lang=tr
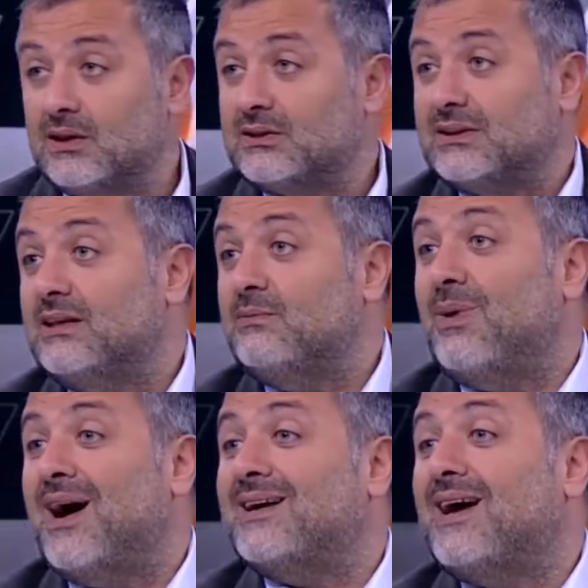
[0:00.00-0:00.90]
senin
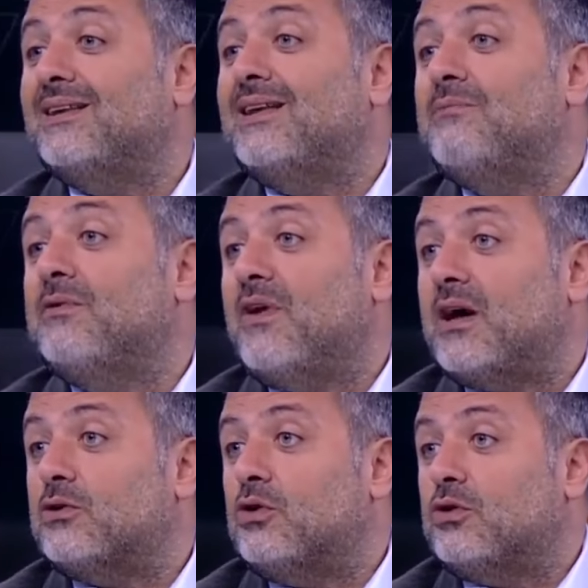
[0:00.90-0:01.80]
bayrağından bir
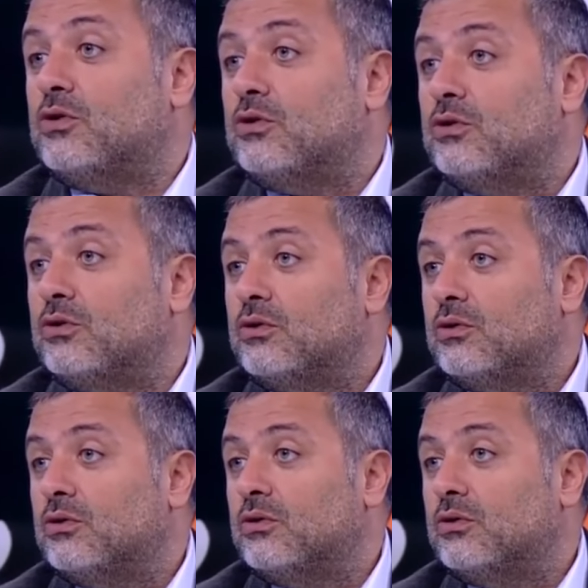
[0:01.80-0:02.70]
farkı yok.
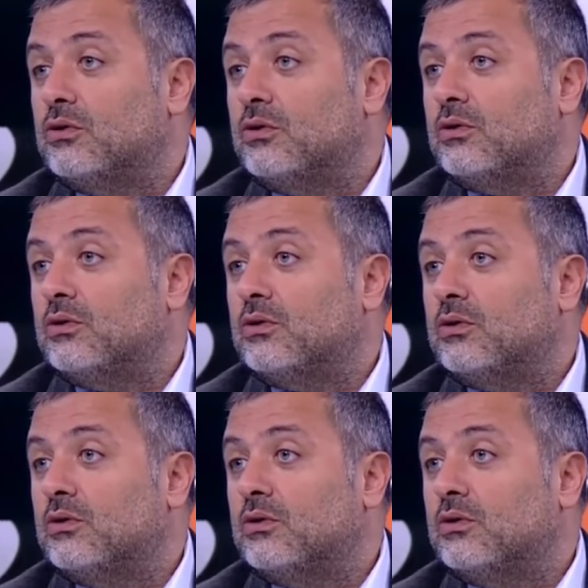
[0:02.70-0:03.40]
Avrupa Şampiyonası'nda